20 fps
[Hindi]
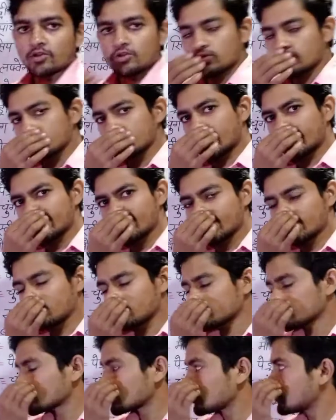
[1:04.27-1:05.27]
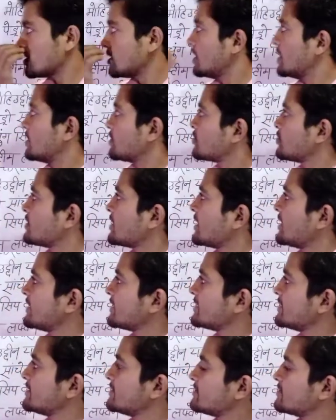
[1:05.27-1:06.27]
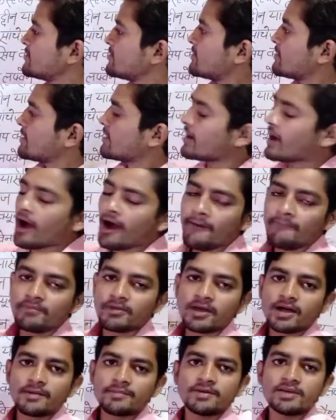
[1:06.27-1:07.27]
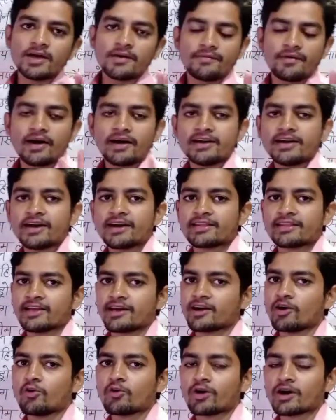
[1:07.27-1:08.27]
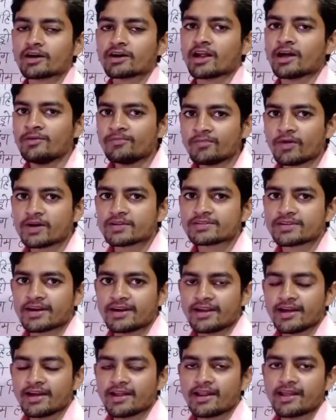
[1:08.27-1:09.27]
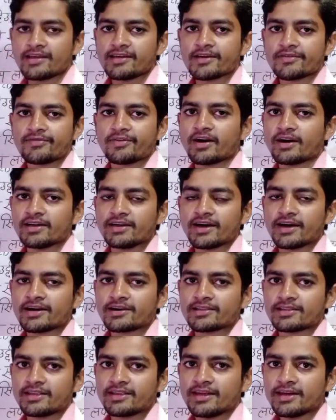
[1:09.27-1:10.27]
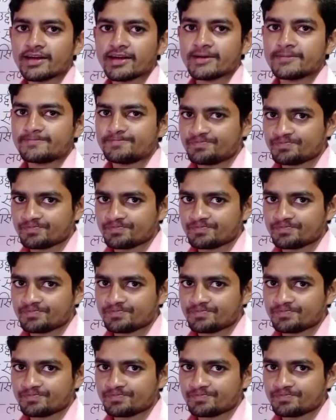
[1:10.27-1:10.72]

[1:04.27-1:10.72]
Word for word: तो जानते हैं दोस्तों तो यानी कि आपने कभी एफ आई आर देखा होगा टाइम पास करने के लिए एफ आई आर ठीक है